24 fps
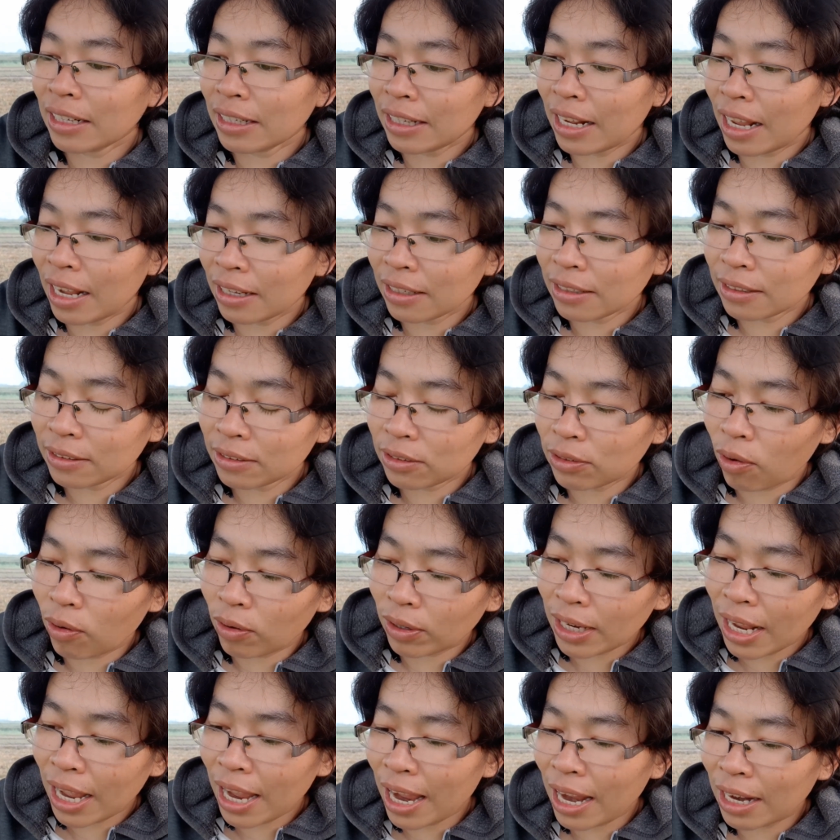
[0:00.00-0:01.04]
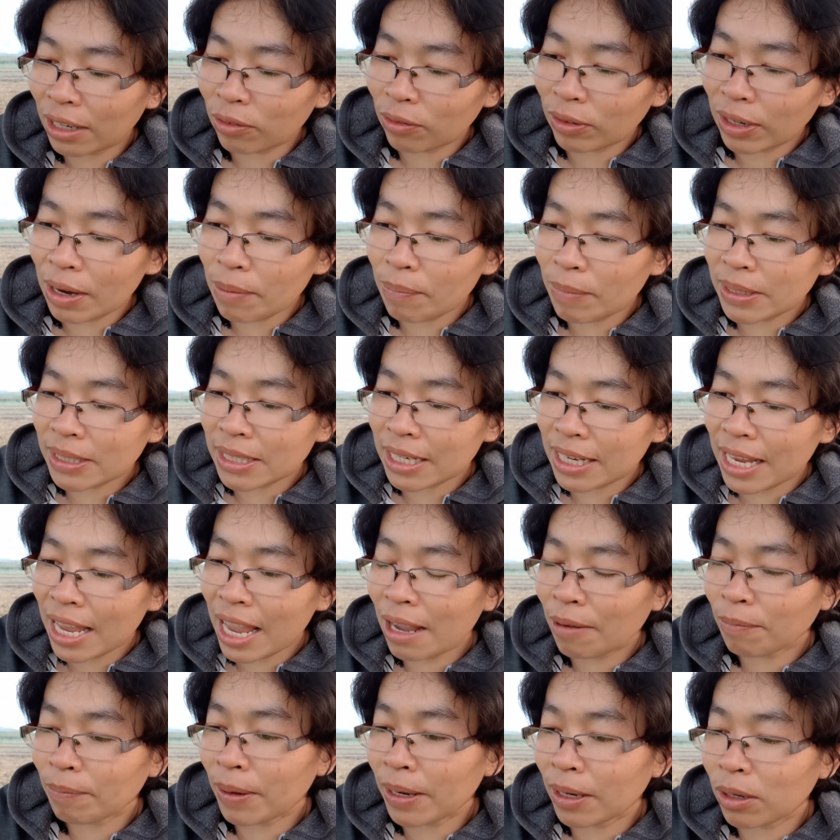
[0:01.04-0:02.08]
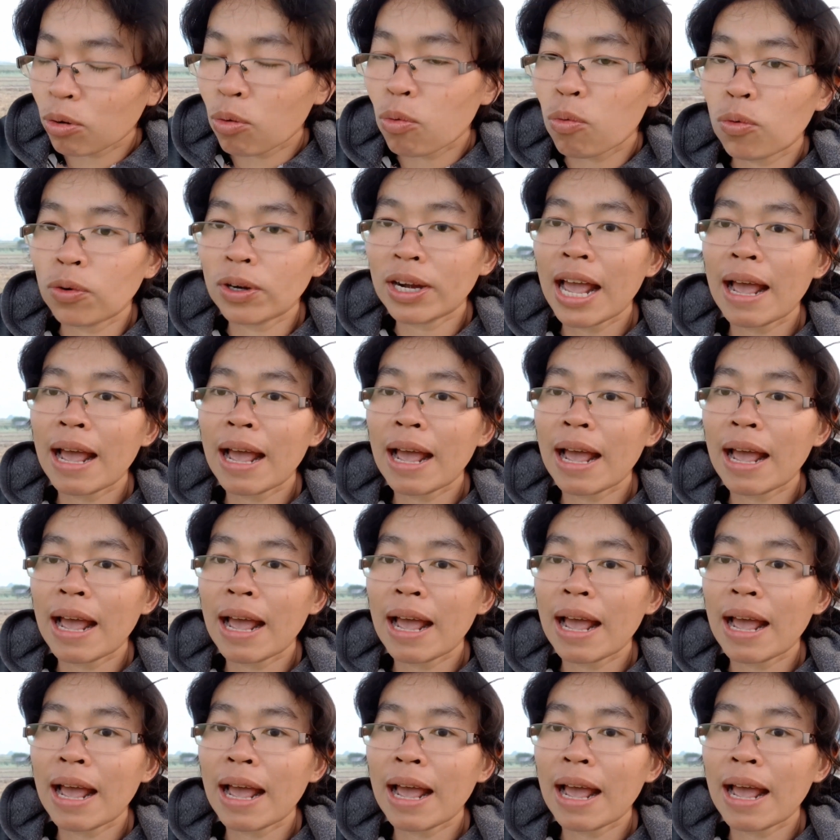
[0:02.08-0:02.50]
ทั้งสองทางตรงนี้มันจะแยกเป็นคู